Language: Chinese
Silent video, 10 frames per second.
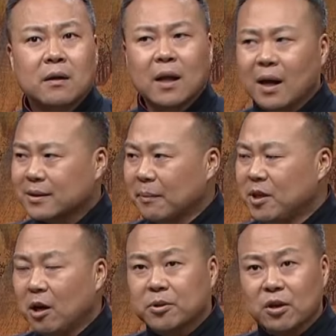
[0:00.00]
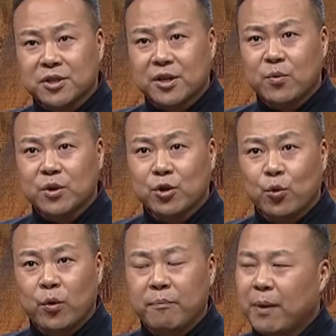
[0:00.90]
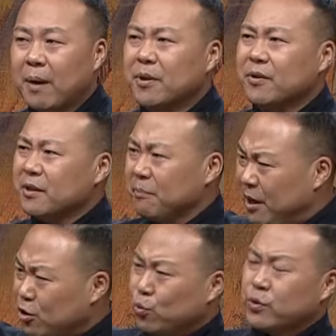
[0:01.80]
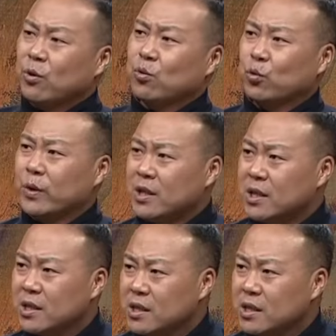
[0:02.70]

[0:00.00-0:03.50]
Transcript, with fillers: 那咱们要不到秦国求婚？旁边有人，你别出馊主意。